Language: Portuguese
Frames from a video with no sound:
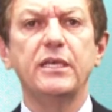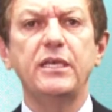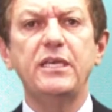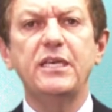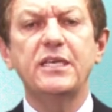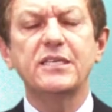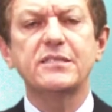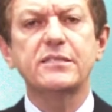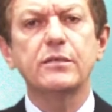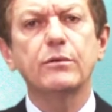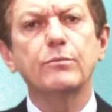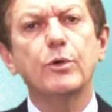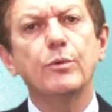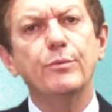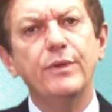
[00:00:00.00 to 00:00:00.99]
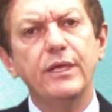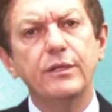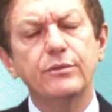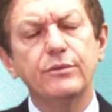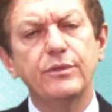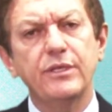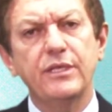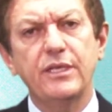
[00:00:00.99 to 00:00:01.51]
E esse é o
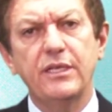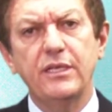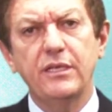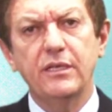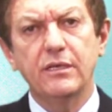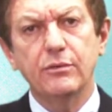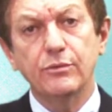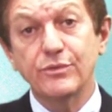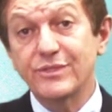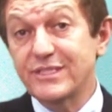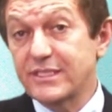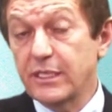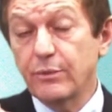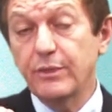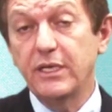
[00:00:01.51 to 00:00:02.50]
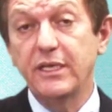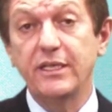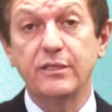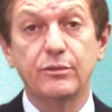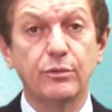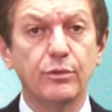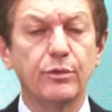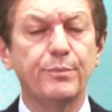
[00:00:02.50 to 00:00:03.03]
momento em que o seu
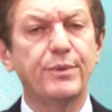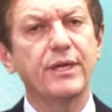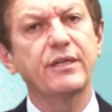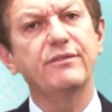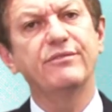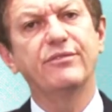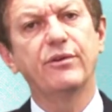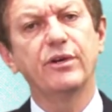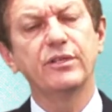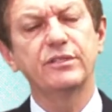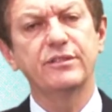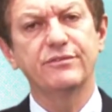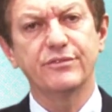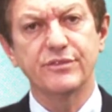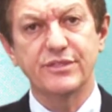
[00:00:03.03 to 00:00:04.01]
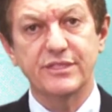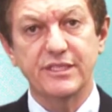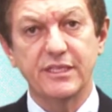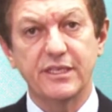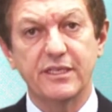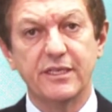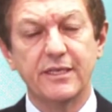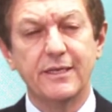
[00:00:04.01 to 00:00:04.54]
eleitor, para que vote em
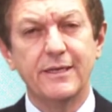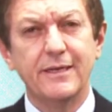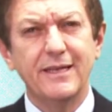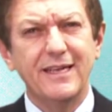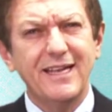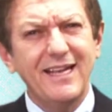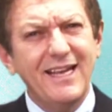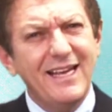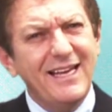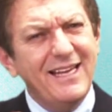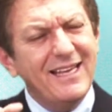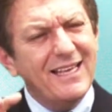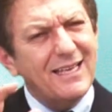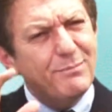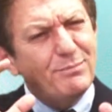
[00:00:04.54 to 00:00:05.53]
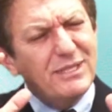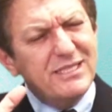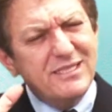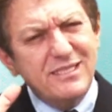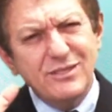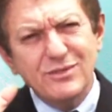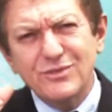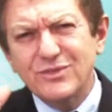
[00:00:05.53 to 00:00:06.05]
você, ele é
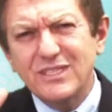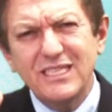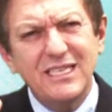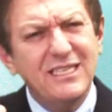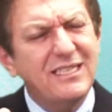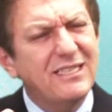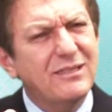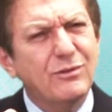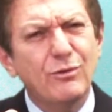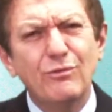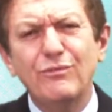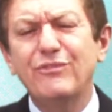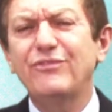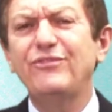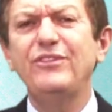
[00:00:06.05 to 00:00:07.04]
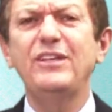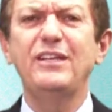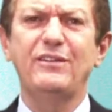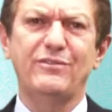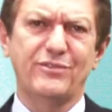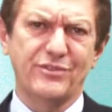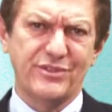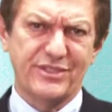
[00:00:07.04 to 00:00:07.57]
preciso que ele confie em
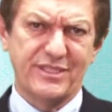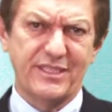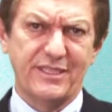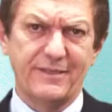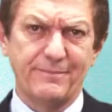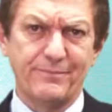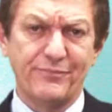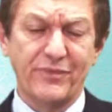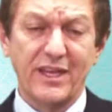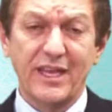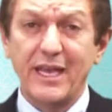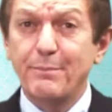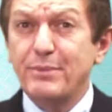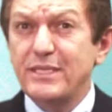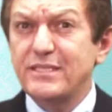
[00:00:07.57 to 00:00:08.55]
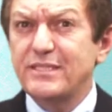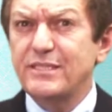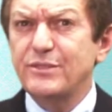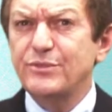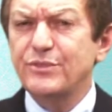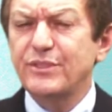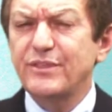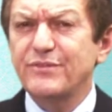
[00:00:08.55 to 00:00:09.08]
você. É
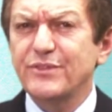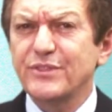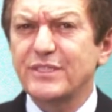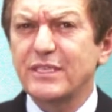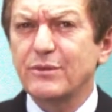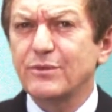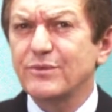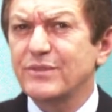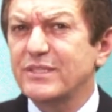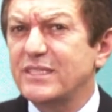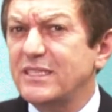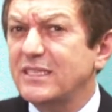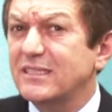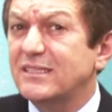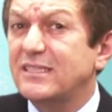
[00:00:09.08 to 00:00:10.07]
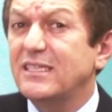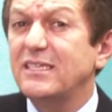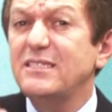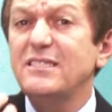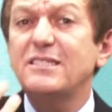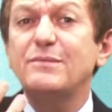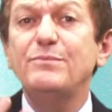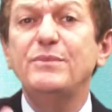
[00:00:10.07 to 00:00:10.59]
preciso que você consiga
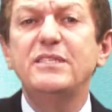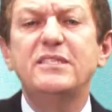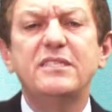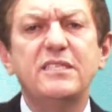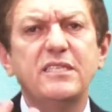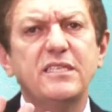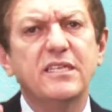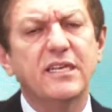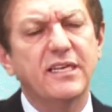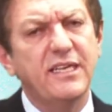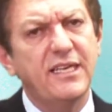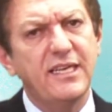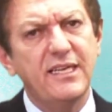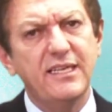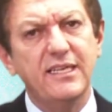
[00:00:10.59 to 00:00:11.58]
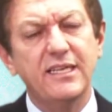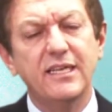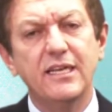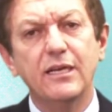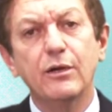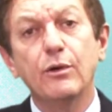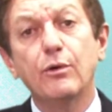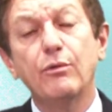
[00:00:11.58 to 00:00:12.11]
transmitir a ele
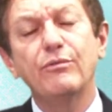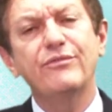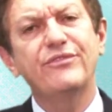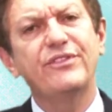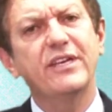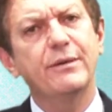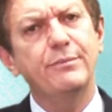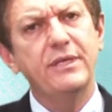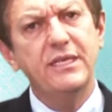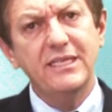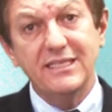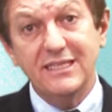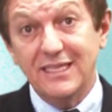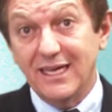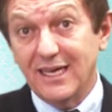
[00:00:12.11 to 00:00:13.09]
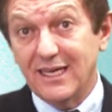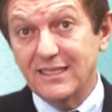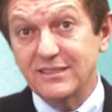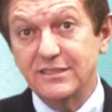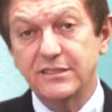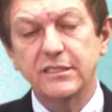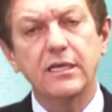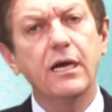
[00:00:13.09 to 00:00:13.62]

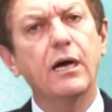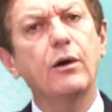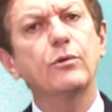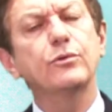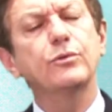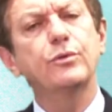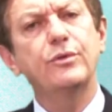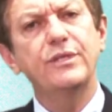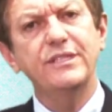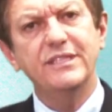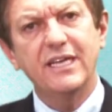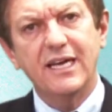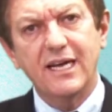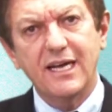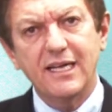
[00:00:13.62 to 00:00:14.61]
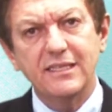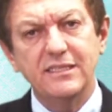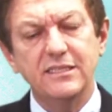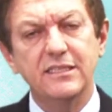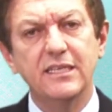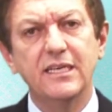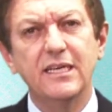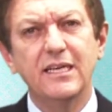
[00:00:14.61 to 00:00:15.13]
confiabilidade, autoridade,